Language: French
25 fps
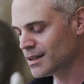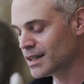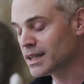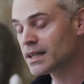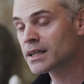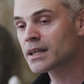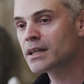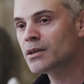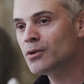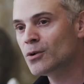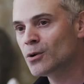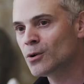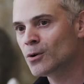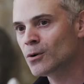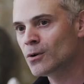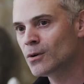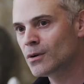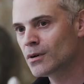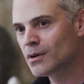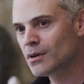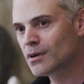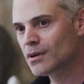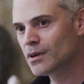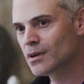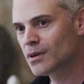Et
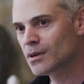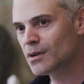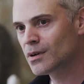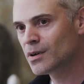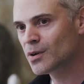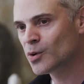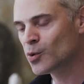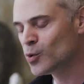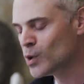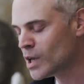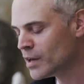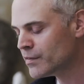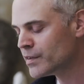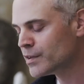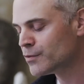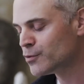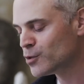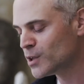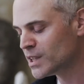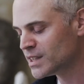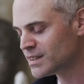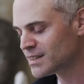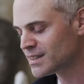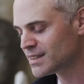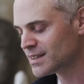rigolo, où
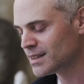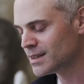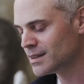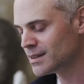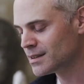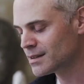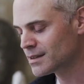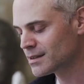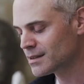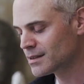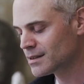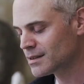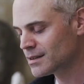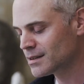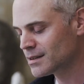l'avez-vous laissé